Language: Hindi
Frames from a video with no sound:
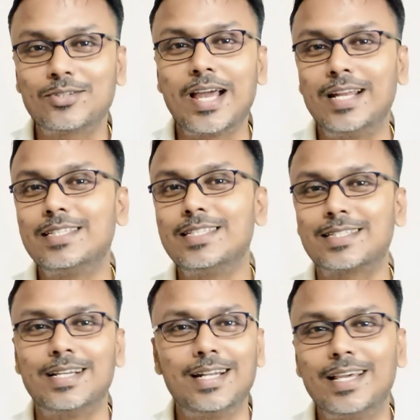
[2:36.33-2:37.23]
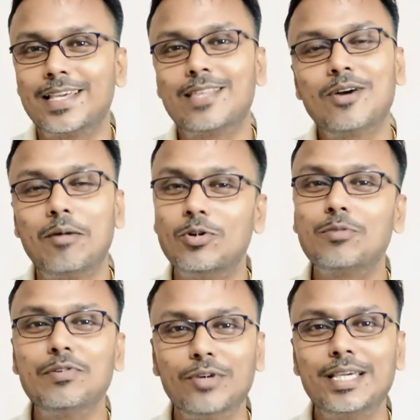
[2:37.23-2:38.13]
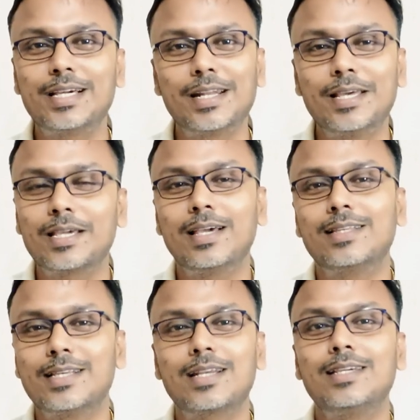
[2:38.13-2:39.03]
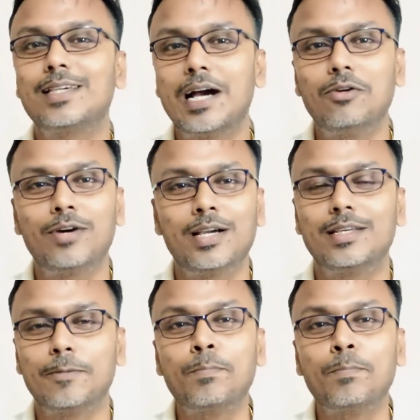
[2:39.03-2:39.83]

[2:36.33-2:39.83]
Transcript: उसका एनालिसिस करने लगेंगे तो हम लोग भी वही कर रहे हैं कि एग्जैक्टली क्या हुआ